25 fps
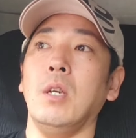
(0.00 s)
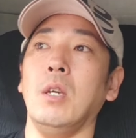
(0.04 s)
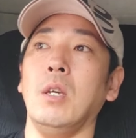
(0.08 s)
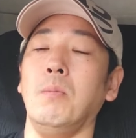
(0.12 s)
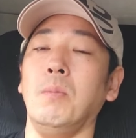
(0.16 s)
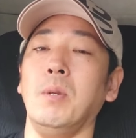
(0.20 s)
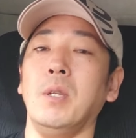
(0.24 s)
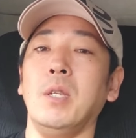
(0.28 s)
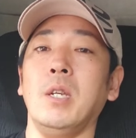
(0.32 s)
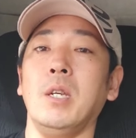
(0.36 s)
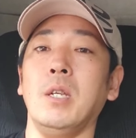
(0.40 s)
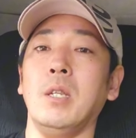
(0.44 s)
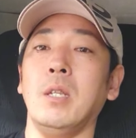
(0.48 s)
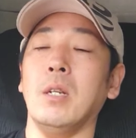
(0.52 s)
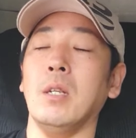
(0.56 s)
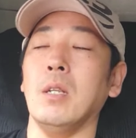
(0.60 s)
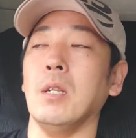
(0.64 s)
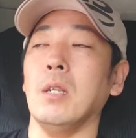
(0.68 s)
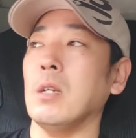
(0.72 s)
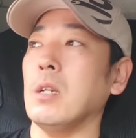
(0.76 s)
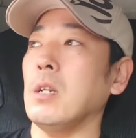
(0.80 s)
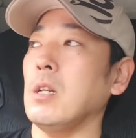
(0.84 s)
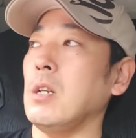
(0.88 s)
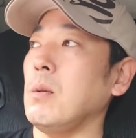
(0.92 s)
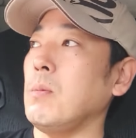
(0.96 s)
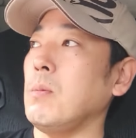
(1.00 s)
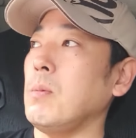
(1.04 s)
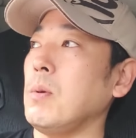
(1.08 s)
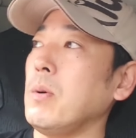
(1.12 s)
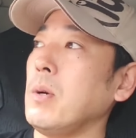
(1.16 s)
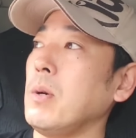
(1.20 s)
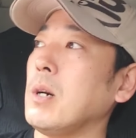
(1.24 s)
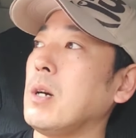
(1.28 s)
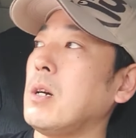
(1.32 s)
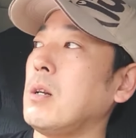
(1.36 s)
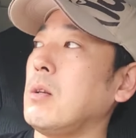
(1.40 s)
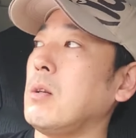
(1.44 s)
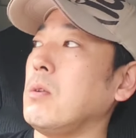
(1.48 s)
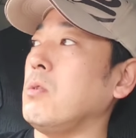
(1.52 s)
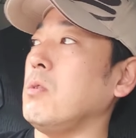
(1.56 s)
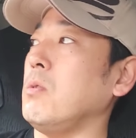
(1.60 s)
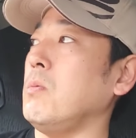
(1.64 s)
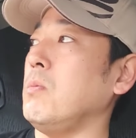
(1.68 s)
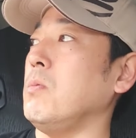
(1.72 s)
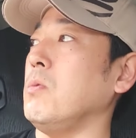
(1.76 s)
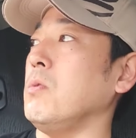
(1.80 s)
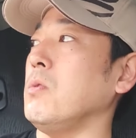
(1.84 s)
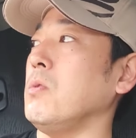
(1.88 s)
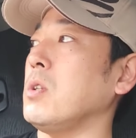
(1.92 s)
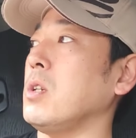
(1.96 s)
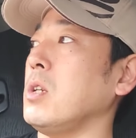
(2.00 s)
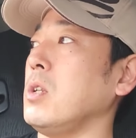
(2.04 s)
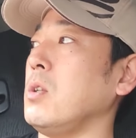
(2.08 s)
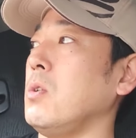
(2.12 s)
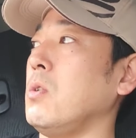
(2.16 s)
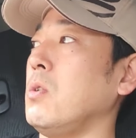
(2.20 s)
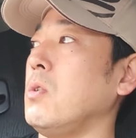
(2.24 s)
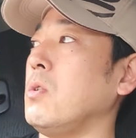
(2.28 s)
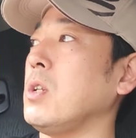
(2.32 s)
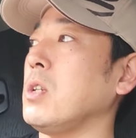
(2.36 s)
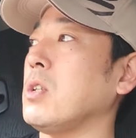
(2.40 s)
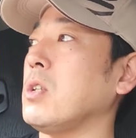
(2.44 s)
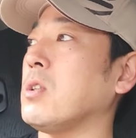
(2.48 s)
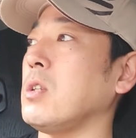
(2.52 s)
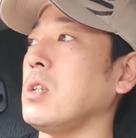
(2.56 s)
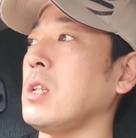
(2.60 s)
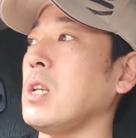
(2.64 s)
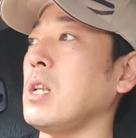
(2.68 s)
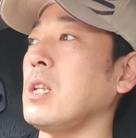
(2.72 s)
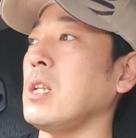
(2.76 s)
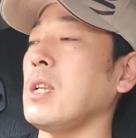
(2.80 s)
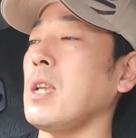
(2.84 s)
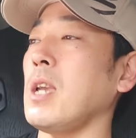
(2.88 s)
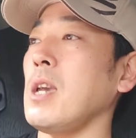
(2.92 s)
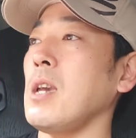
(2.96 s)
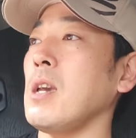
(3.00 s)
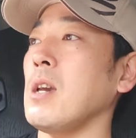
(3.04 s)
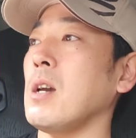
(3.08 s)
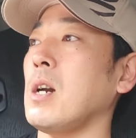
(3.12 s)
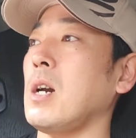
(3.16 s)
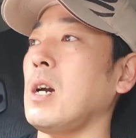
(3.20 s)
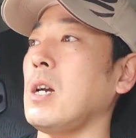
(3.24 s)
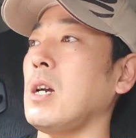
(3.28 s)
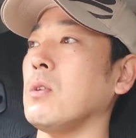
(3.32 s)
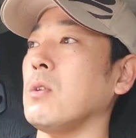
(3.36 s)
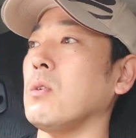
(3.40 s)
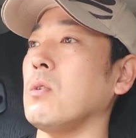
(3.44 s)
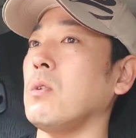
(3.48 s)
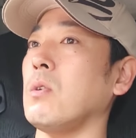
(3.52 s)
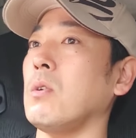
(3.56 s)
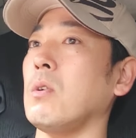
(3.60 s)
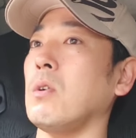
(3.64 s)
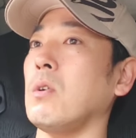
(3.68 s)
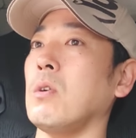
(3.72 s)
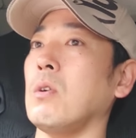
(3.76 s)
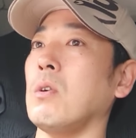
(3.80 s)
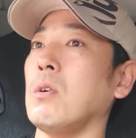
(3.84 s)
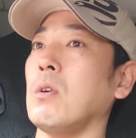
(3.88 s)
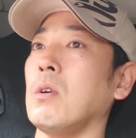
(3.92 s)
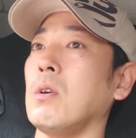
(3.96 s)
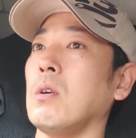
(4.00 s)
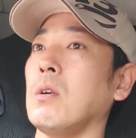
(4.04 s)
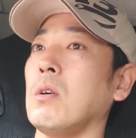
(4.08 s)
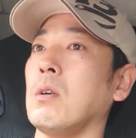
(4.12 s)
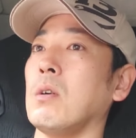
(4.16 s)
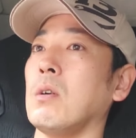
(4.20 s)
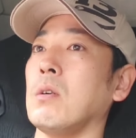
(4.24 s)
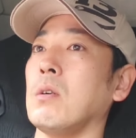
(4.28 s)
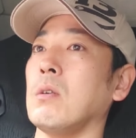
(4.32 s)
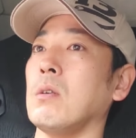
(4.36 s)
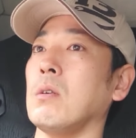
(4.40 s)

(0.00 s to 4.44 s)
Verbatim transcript: え見ていただければわかると思うんですけどでついでにねあのー、